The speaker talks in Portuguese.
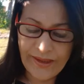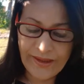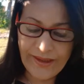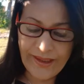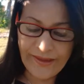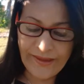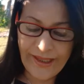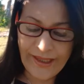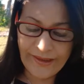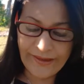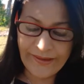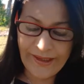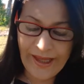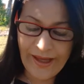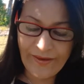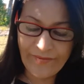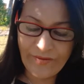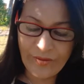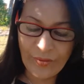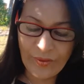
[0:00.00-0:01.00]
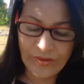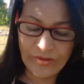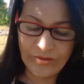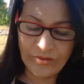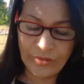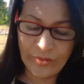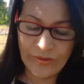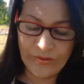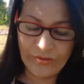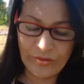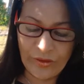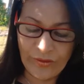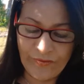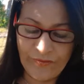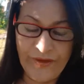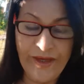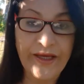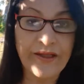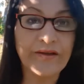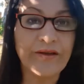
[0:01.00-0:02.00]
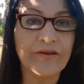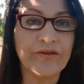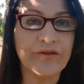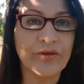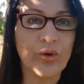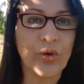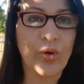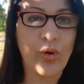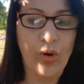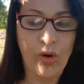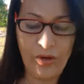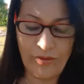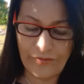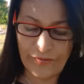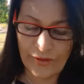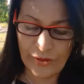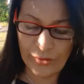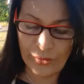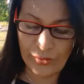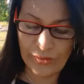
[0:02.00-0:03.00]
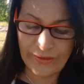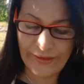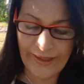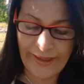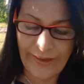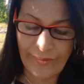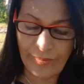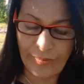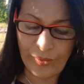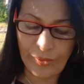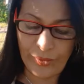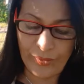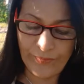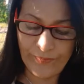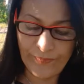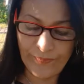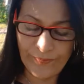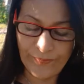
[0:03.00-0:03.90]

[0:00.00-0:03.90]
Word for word: que deitavam as suas ofertas no cofre do templo.